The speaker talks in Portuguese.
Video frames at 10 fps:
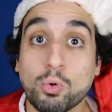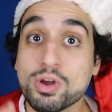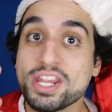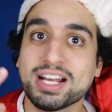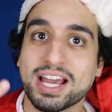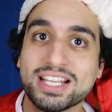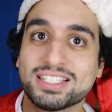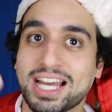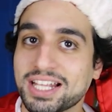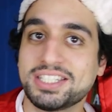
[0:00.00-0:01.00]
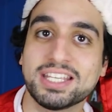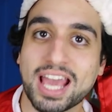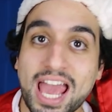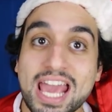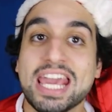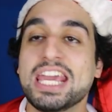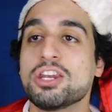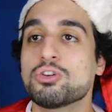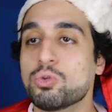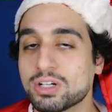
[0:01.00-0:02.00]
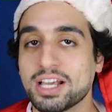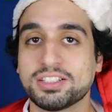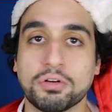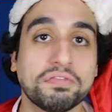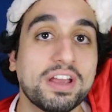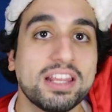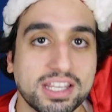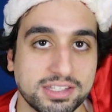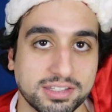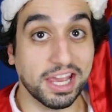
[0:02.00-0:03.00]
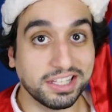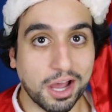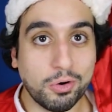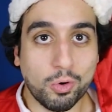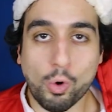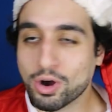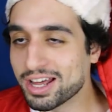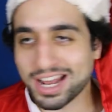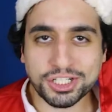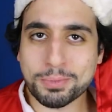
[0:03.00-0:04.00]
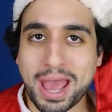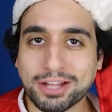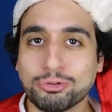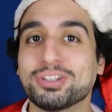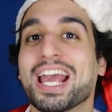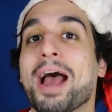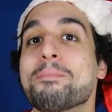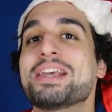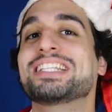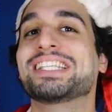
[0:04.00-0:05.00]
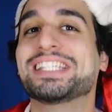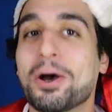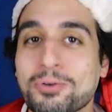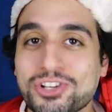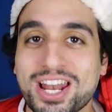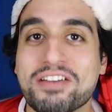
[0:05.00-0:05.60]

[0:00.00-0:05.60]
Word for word: única risada sequer e nunca estão felizes. Então, o Grande Beto tem a missão de